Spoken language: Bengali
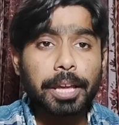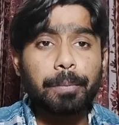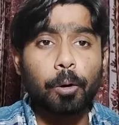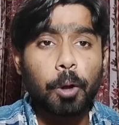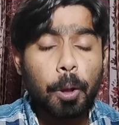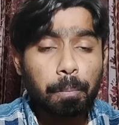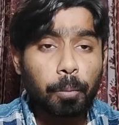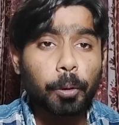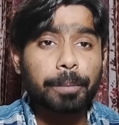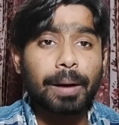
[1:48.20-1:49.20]
এবং
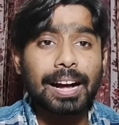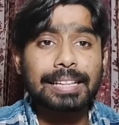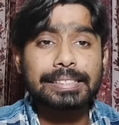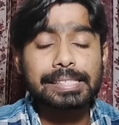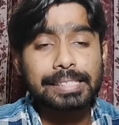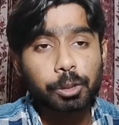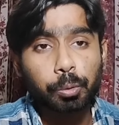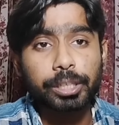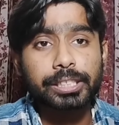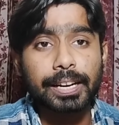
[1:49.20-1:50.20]
মোহনবাগান যে
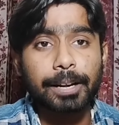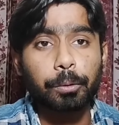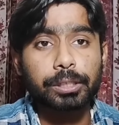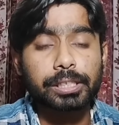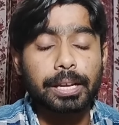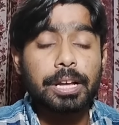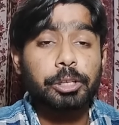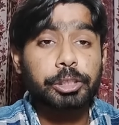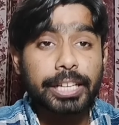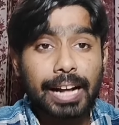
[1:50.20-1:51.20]
সিচুয়েশানে রয়েছে
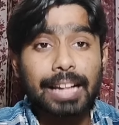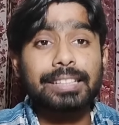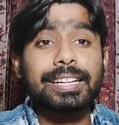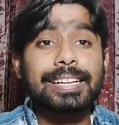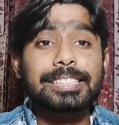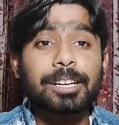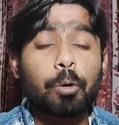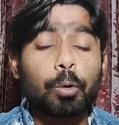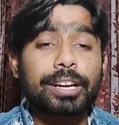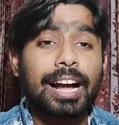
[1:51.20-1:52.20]
সেখান থেকে যে
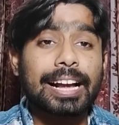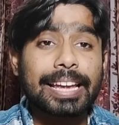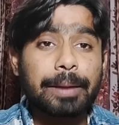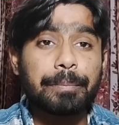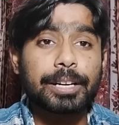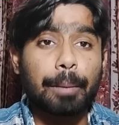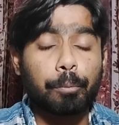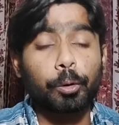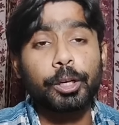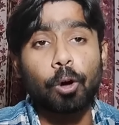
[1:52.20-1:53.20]
গোটা গেমটা
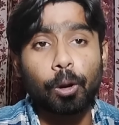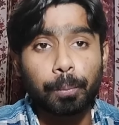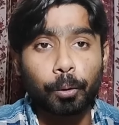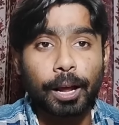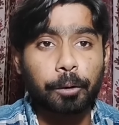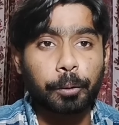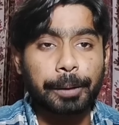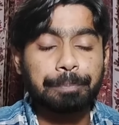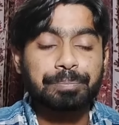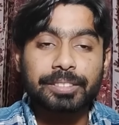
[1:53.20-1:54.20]
পরিকল্পনা
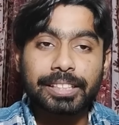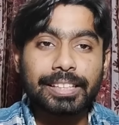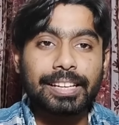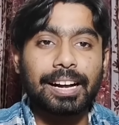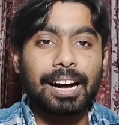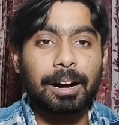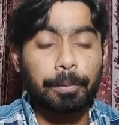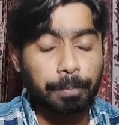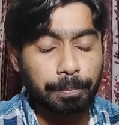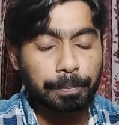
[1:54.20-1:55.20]
করে তিনি
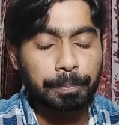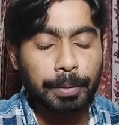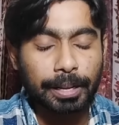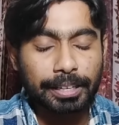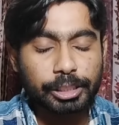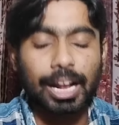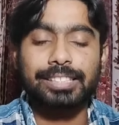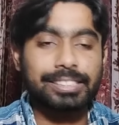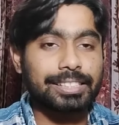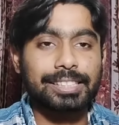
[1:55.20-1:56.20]

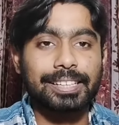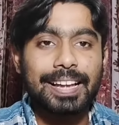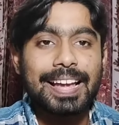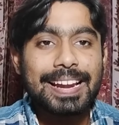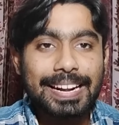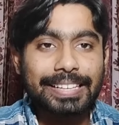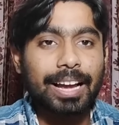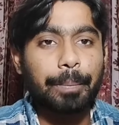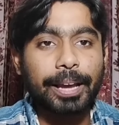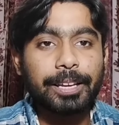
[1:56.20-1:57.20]
সাজিয়েছেন
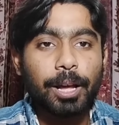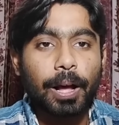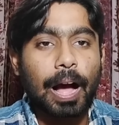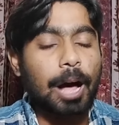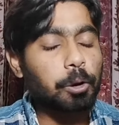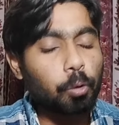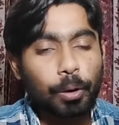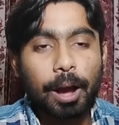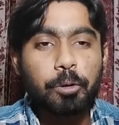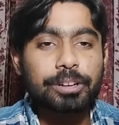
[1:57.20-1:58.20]
এটা ভাই নো
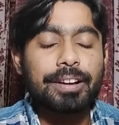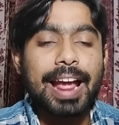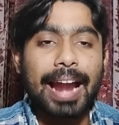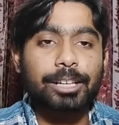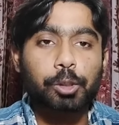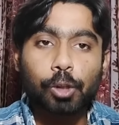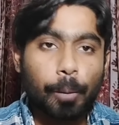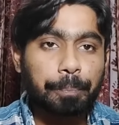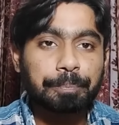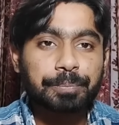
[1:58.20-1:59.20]
ডাউট
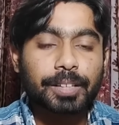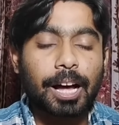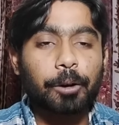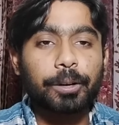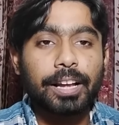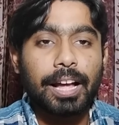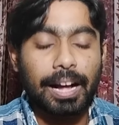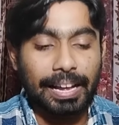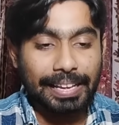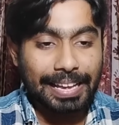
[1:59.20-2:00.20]
হ্যাটসঅপ কারণ
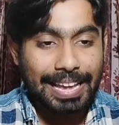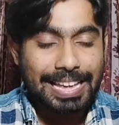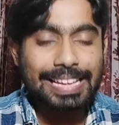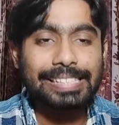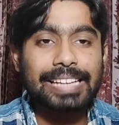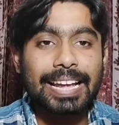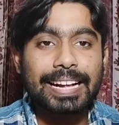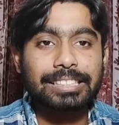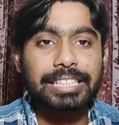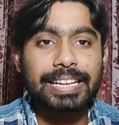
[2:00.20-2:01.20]
এই
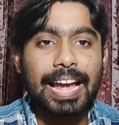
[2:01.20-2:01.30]
জায়গা থেকে